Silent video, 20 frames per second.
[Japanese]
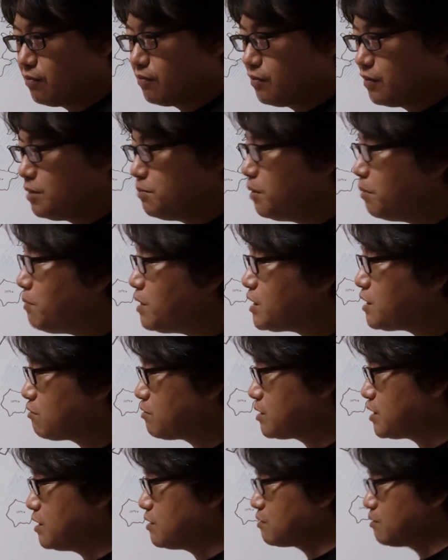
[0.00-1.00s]
今までの
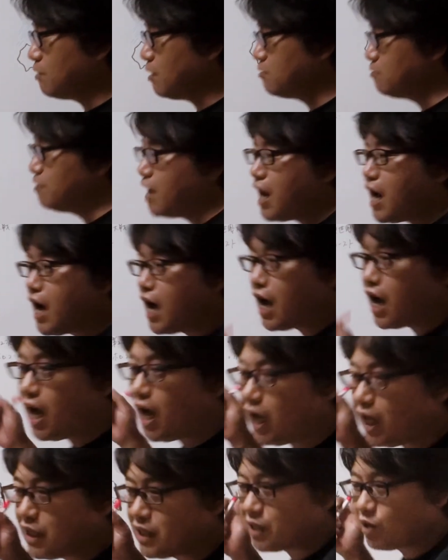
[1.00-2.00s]
戦争はう
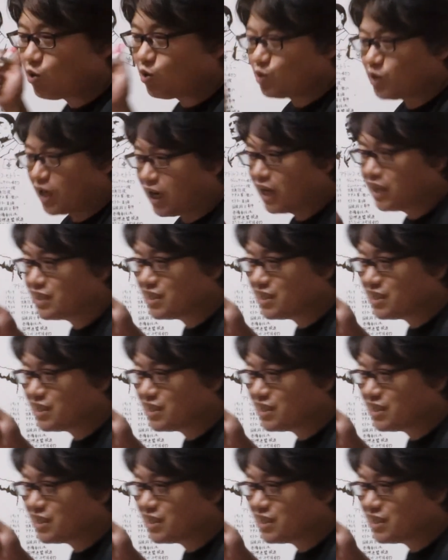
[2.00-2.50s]
わーってお互